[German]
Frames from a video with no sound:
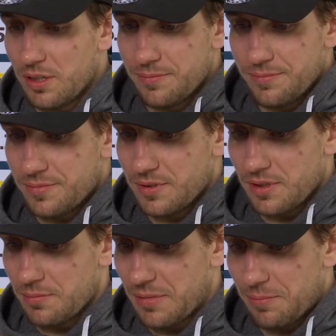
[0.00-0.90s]
Ähm,
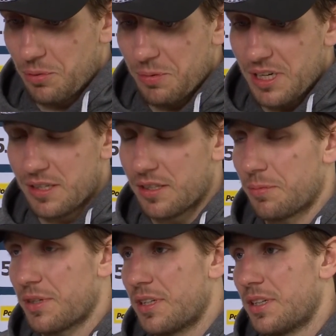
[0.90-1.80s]
wir haben probiert,
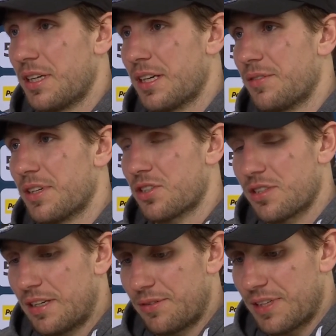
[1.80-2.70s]
aber äh, irgendwie ist,
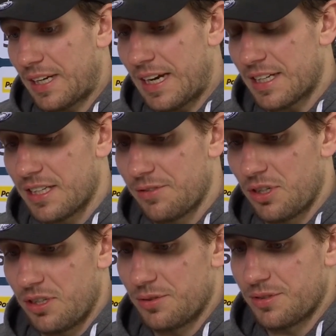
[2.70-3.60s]
hat wieder keiner rein
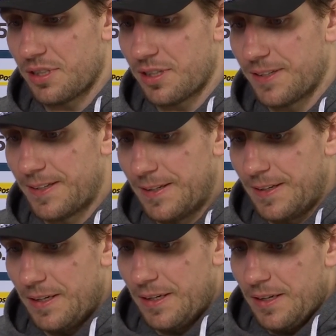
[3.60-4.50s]
wollen. Und, äh,
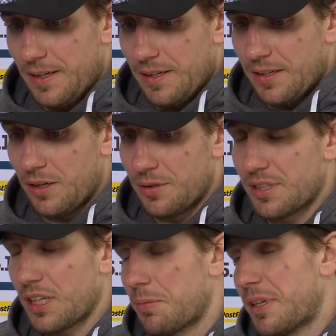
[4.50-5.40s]
ja,
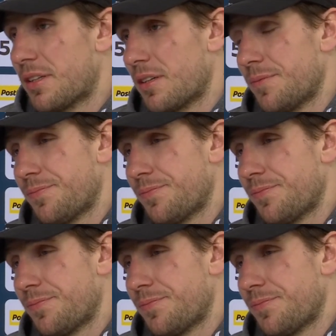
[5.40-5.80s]
sicher bitter. Ja.